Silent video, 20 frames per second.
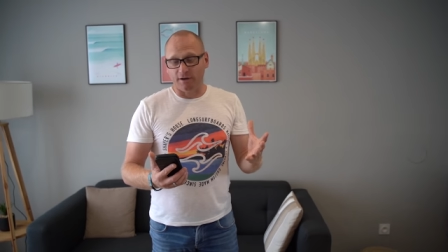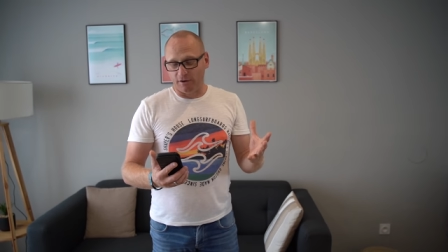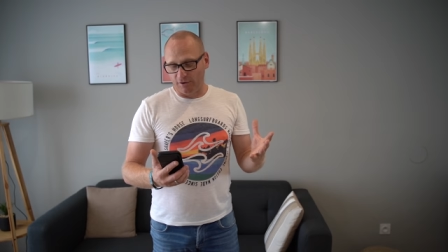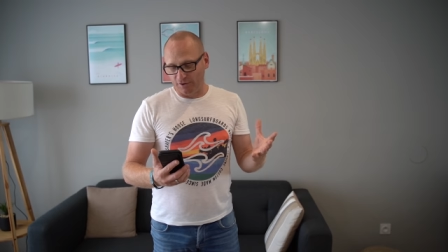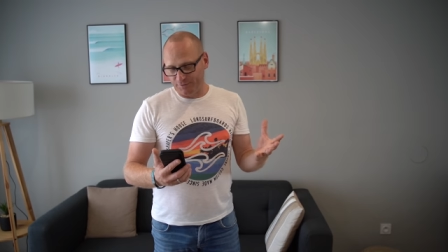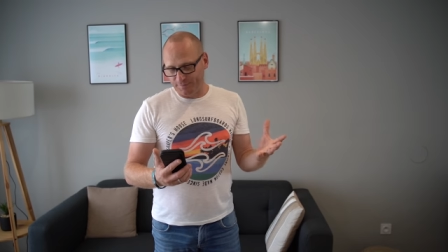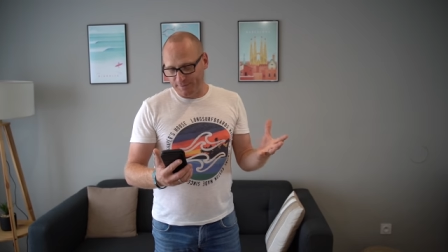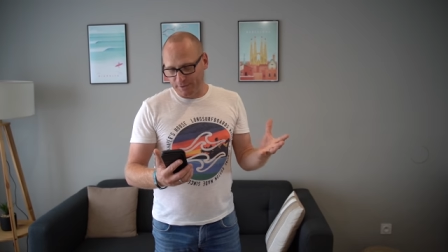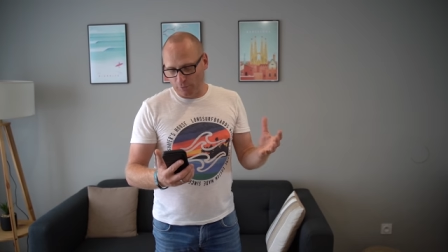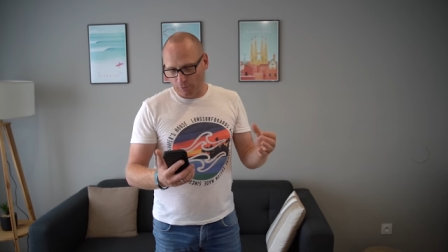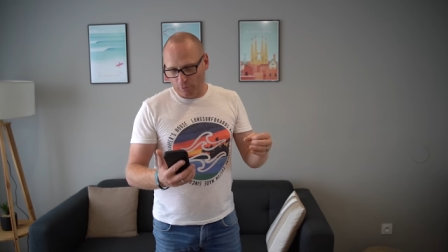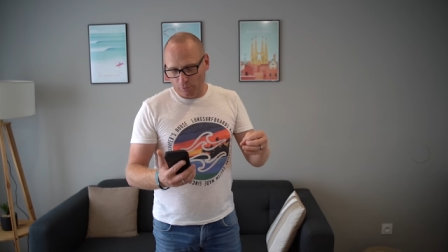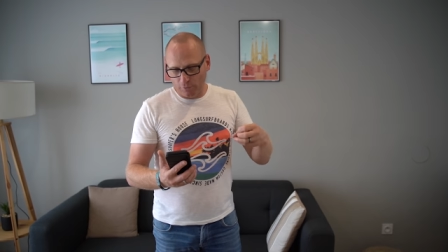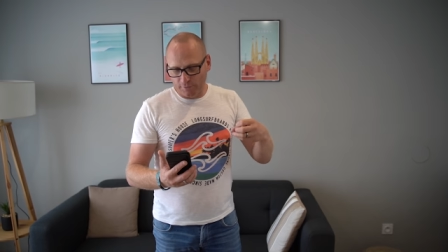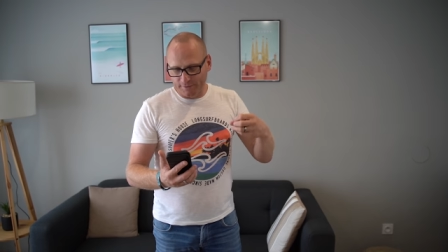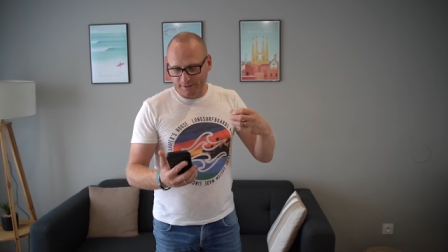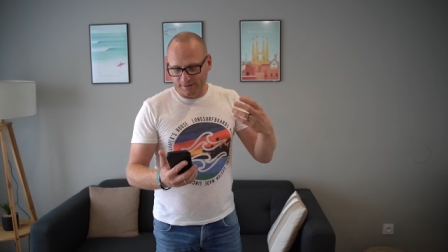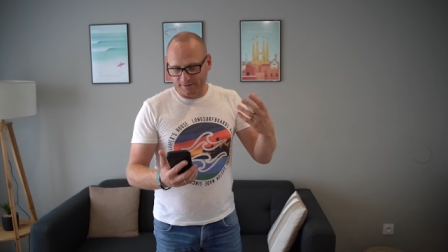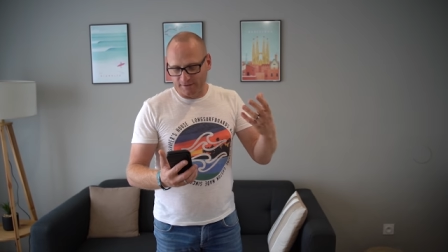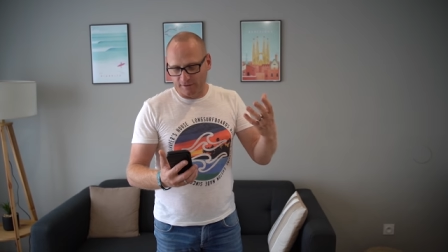40 000
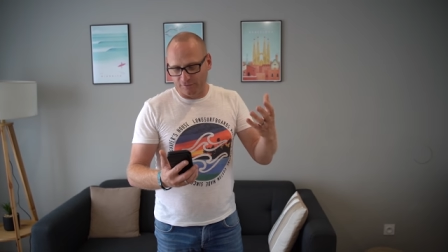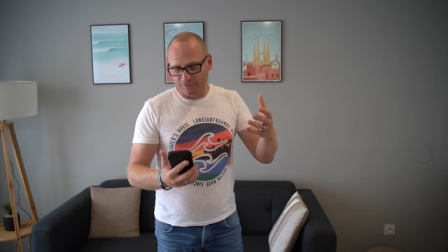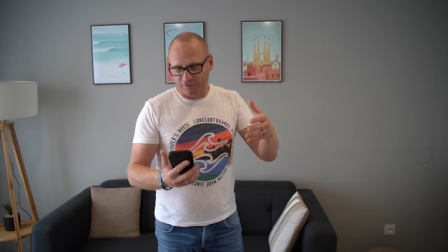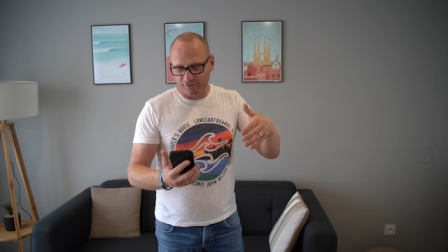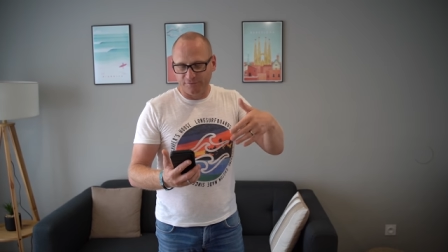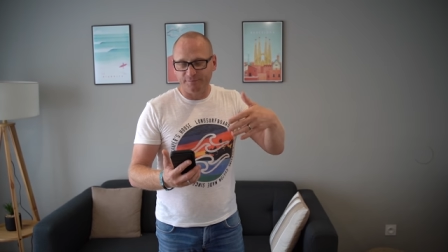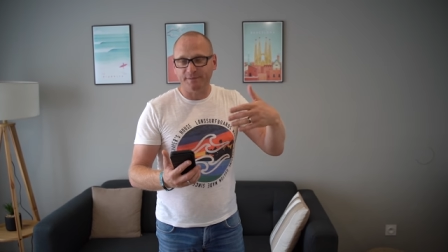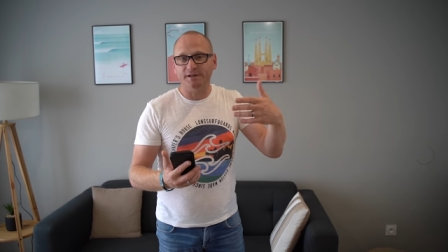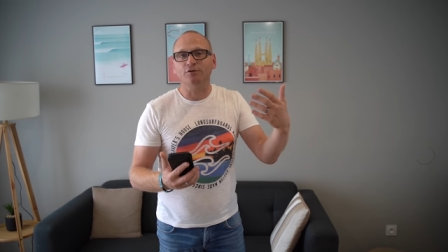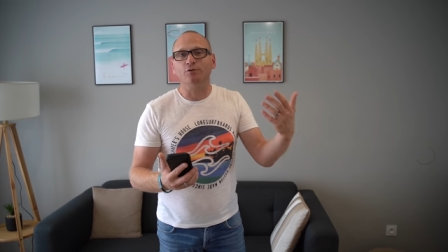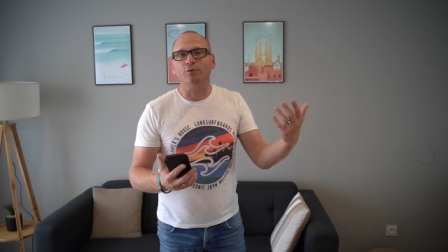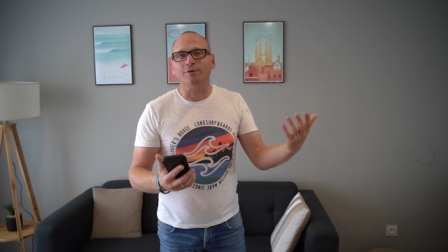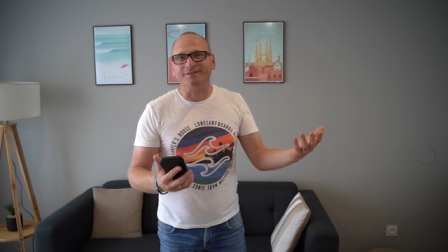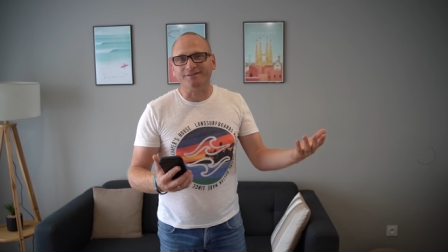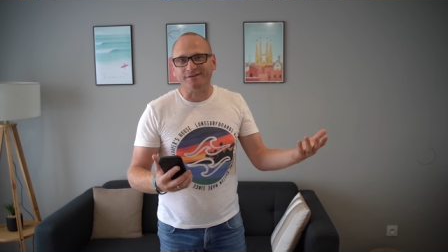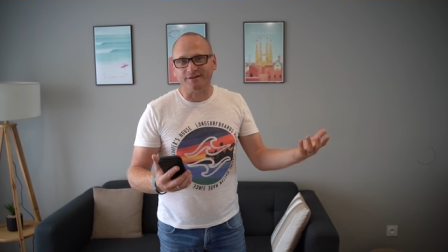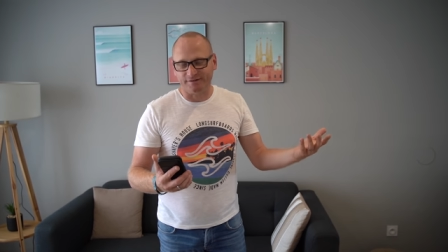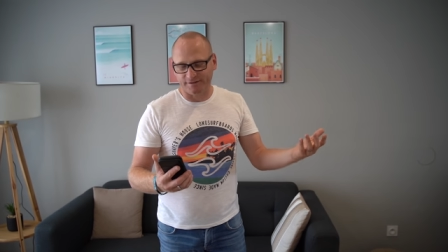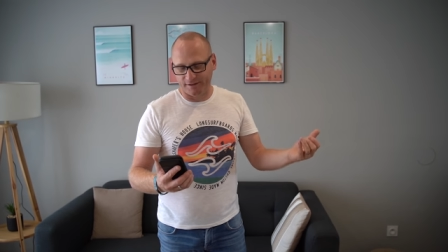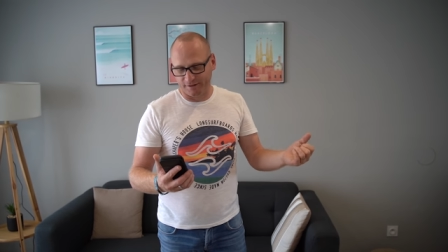euros, on est à 39
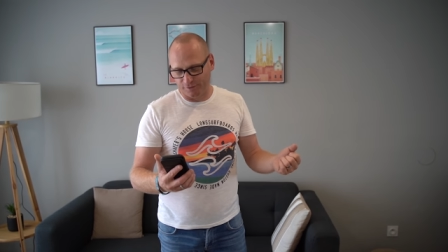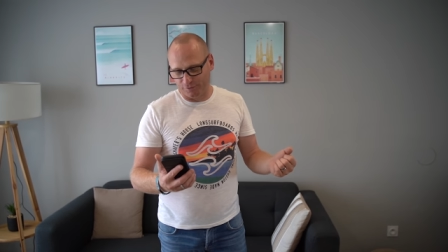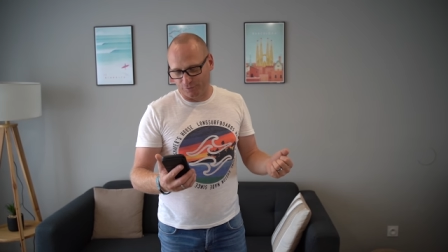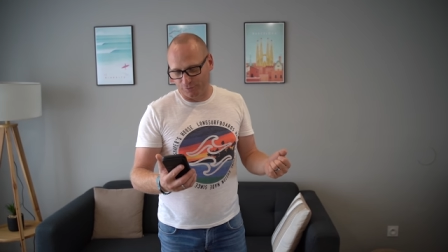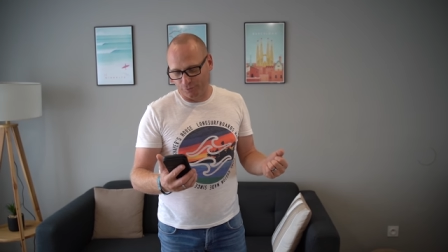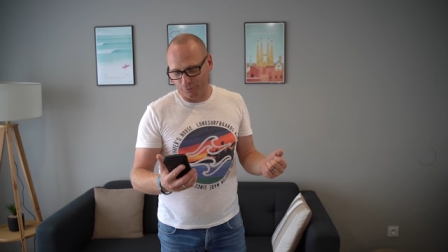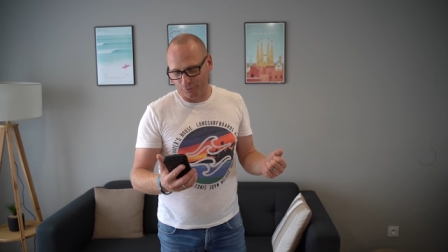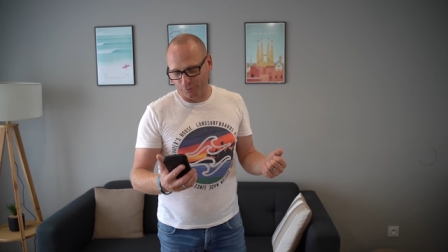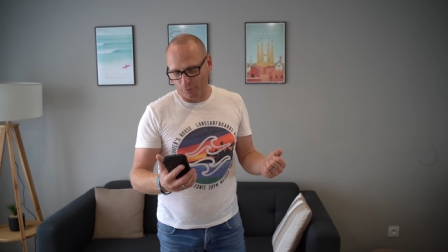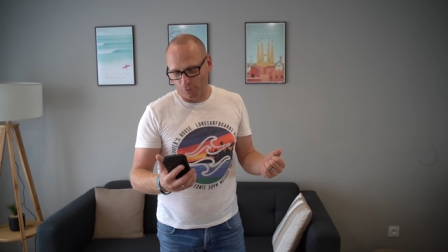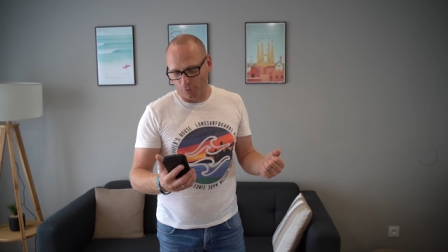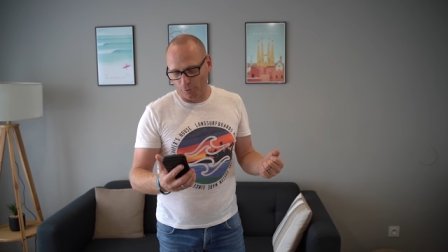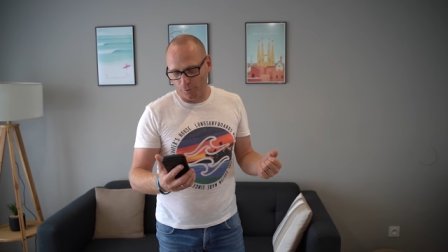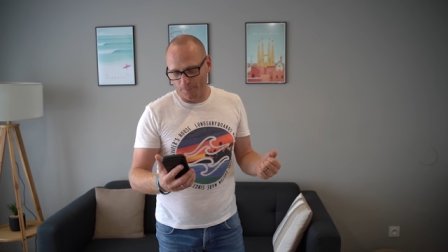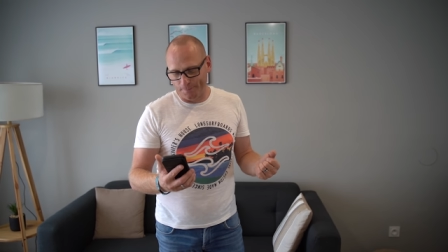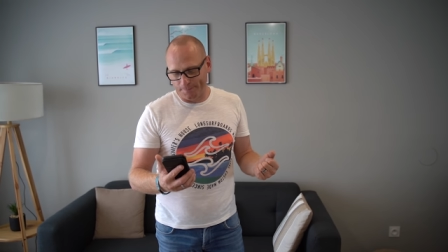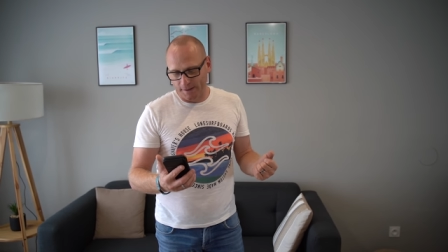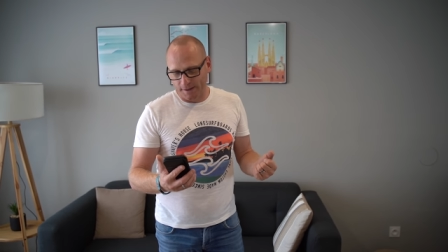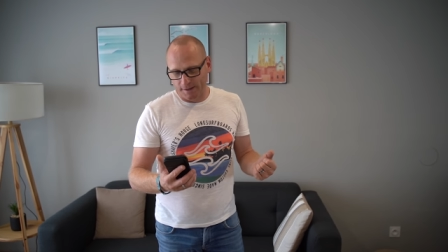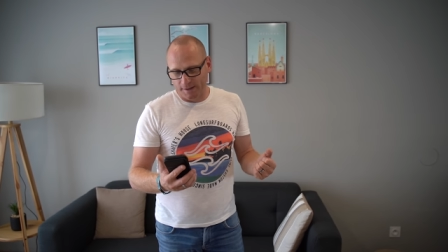352
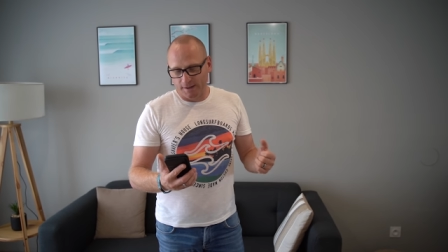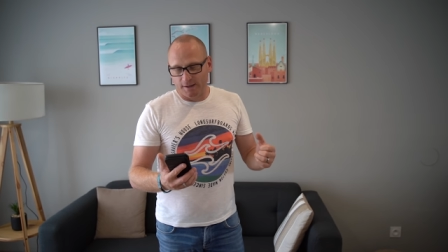euros.